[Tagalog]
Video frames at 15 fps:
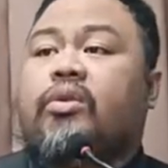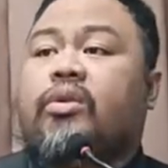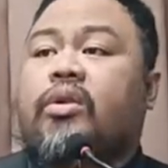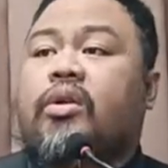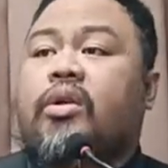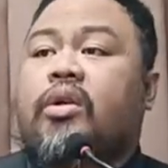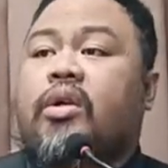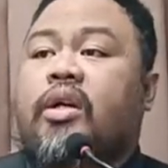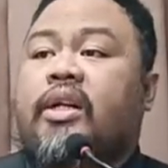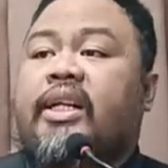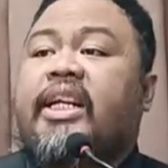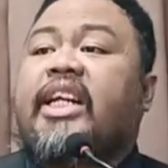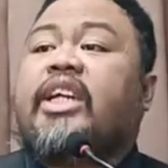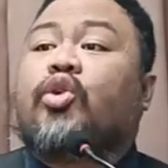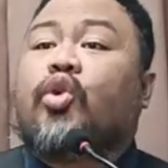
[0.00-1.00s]
Na ito yung
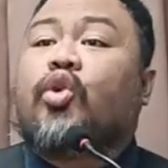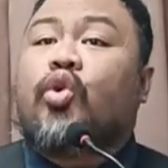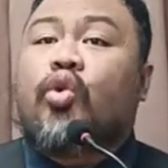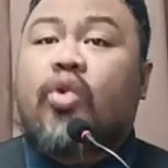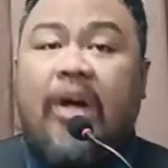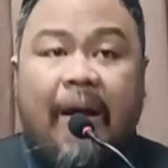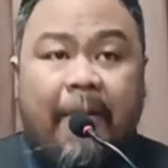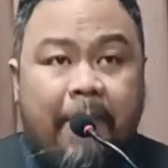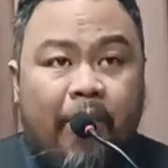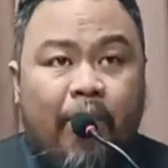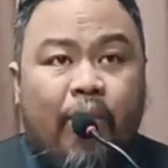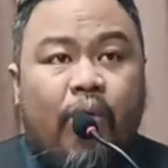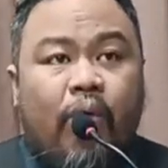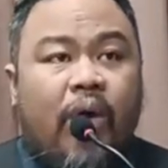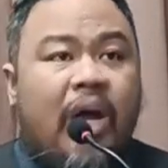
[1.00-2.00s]
kabuuan
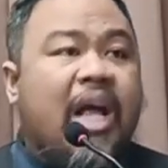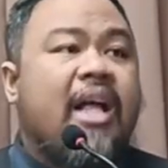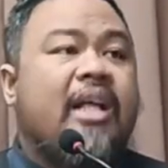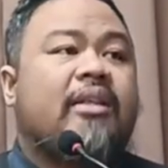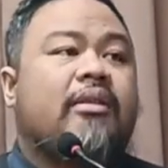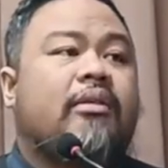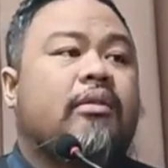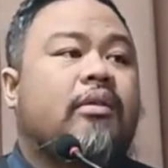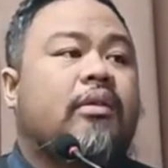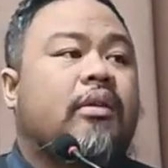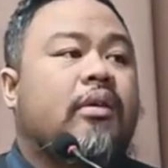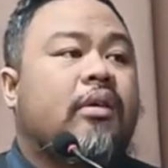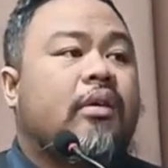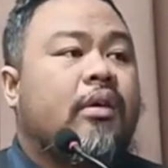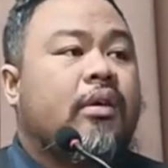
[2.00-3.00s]
ng kanyang
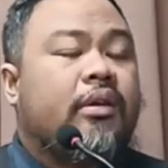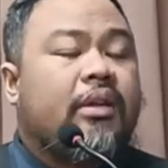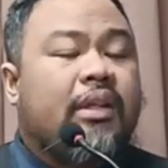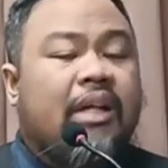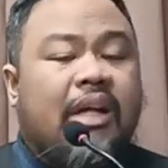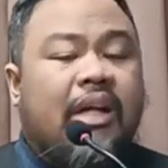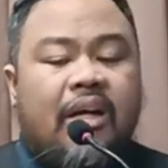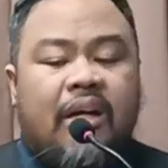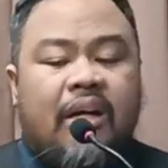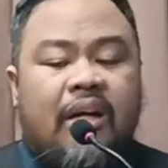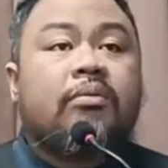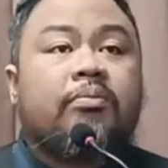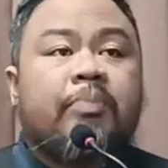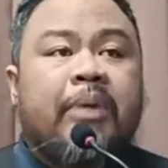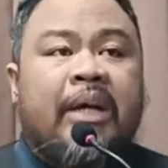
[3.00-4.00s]
tinakdang panahon
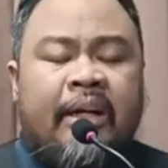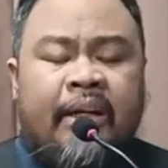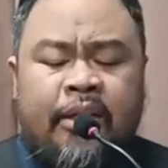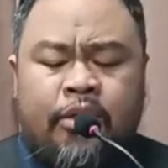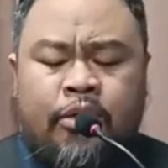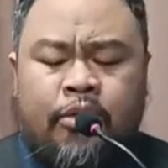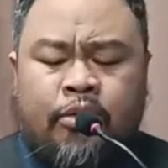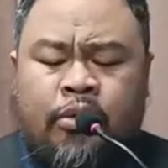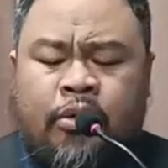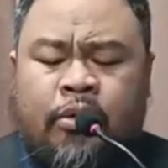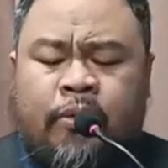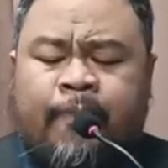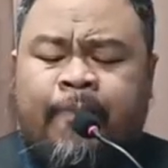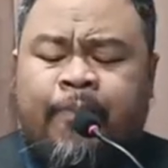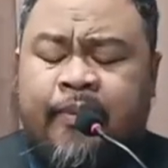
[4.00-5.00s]
para isugo
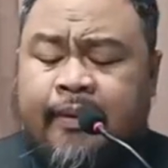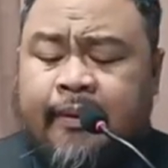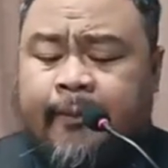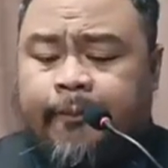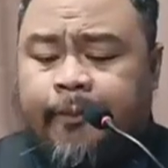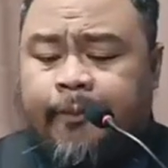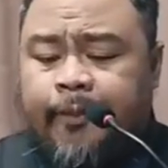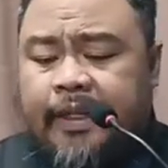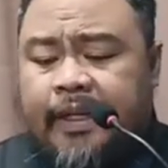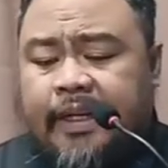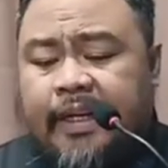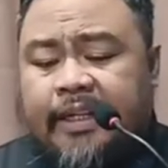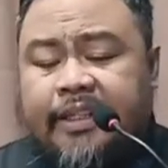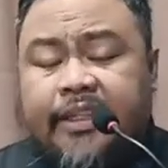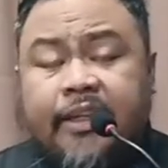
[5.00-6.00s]
ang kanyang
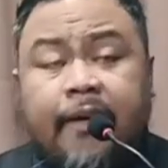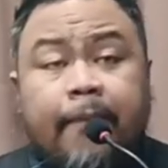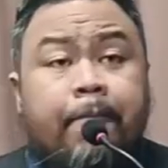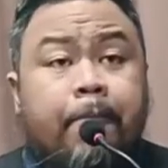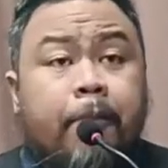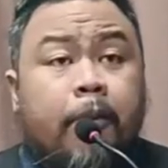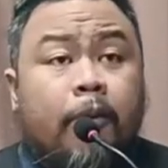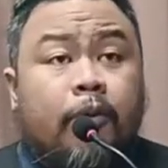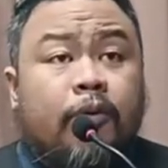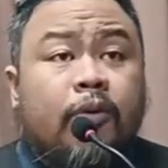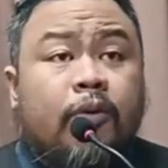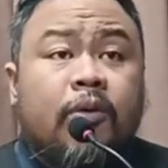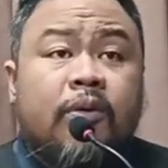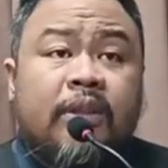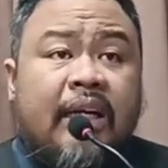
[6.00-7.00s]
bugtong na anak na si
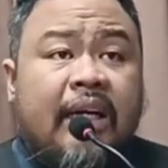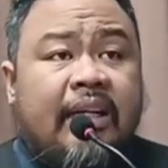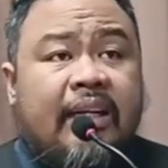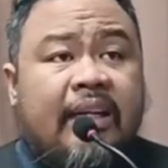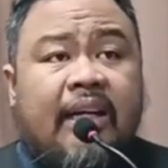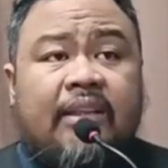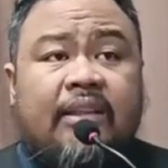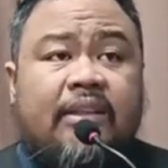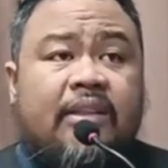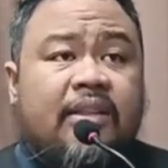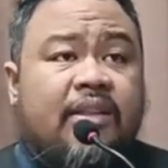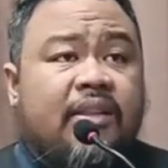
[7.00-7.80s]
Kristo Jesus.